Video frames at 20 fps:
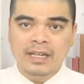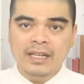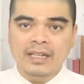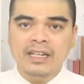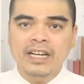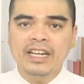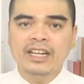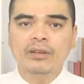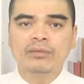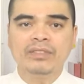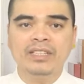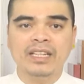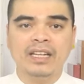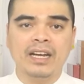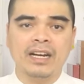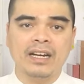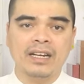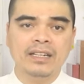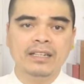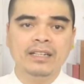Đây không chỉ
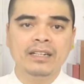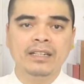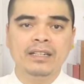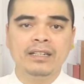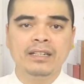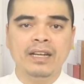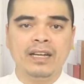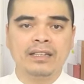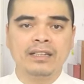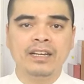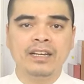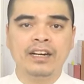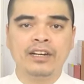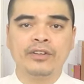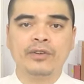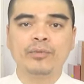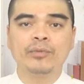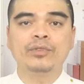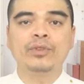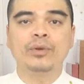là cái nơi để thờ
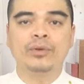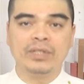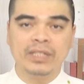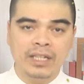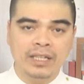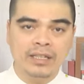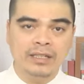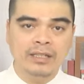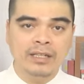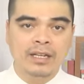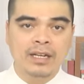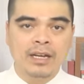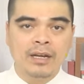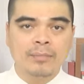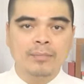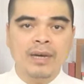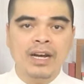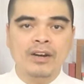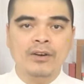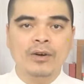cúng tổ tiên
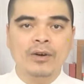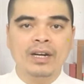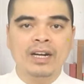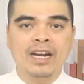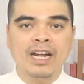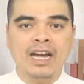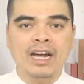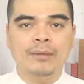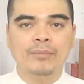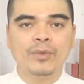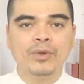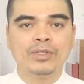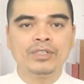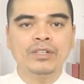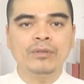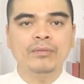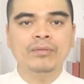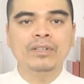mà còn là một trong